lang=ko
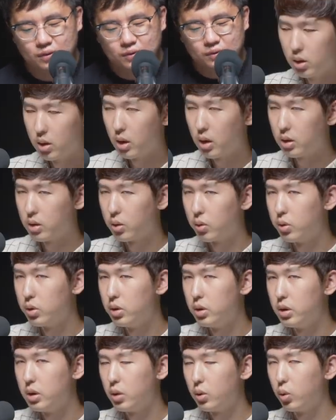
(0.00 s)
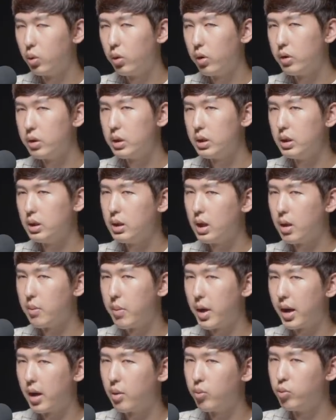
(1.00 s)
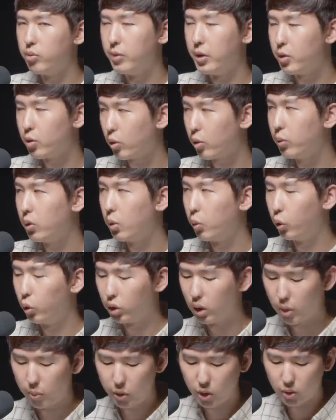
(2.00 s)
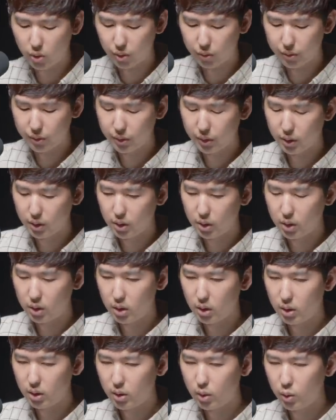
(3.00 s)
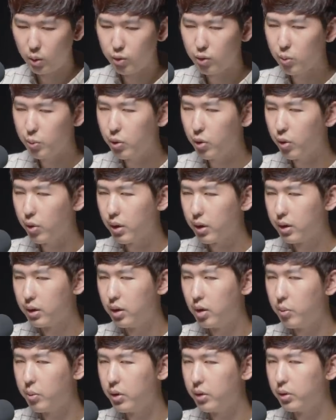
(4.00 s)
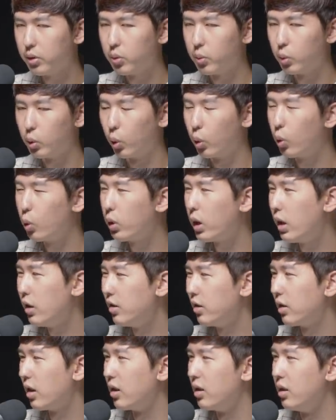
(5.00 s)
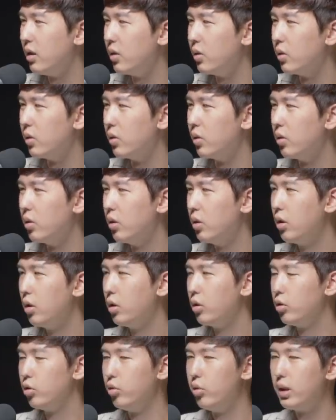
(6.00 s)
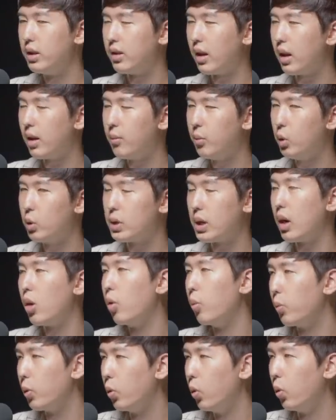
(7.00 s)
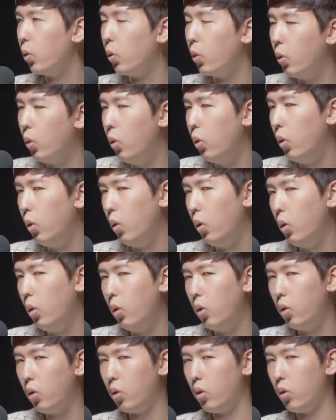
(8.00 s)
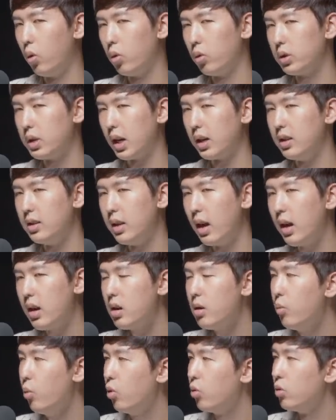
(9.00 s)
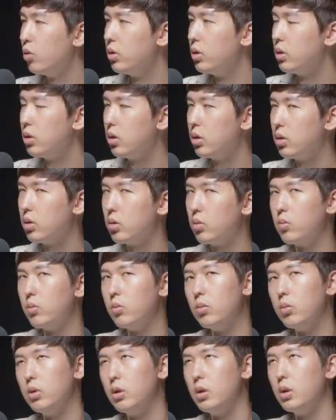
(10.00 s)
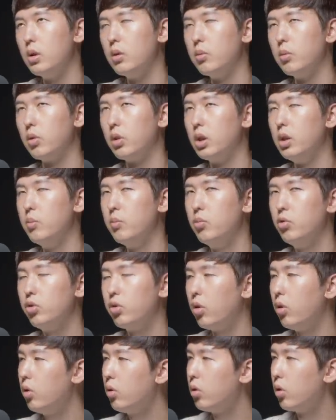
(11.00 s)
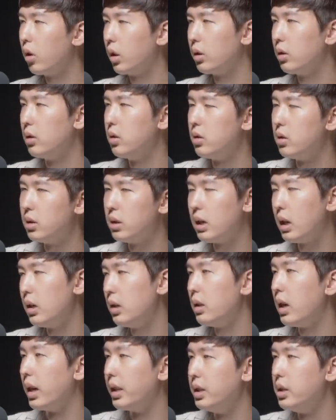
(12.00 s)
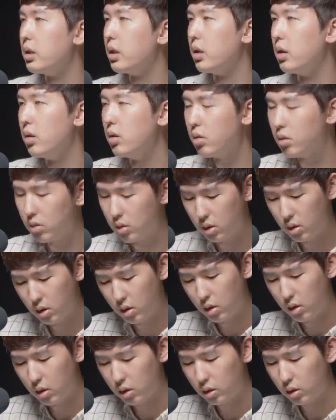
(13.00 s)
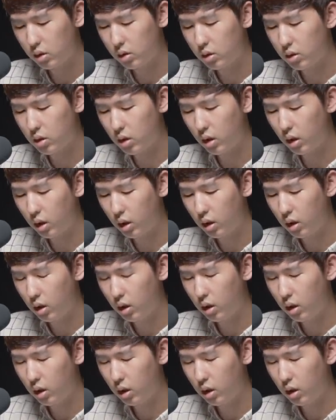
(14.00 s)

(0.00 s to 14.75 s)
근데 저는 이제 동현 씨가 말한 부분에 조금 더 보태면 홍준표가 그런 면에서 좀 독고다이 스타일이에요. 아 맞아요. 주위에 사람도 잘 없고 네. 어, 자기 새를 모으는 네. 뭐 김무성 같은 스타일은 아니잖아요. 그쵸. 근데